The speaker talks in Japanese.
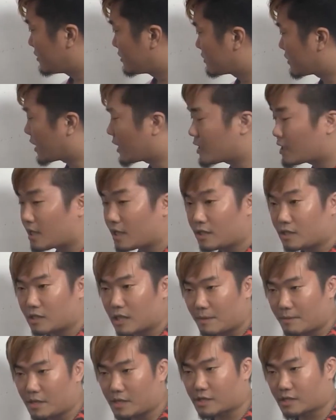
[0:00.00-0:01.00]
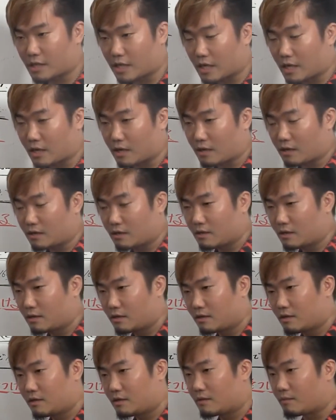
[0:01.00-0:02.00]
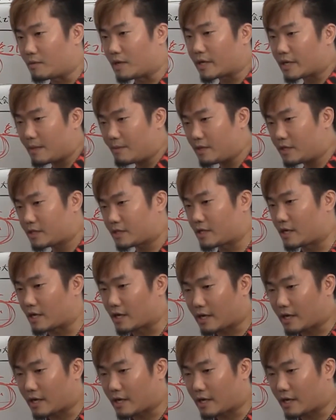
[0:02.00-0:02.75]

大会に出ました負けました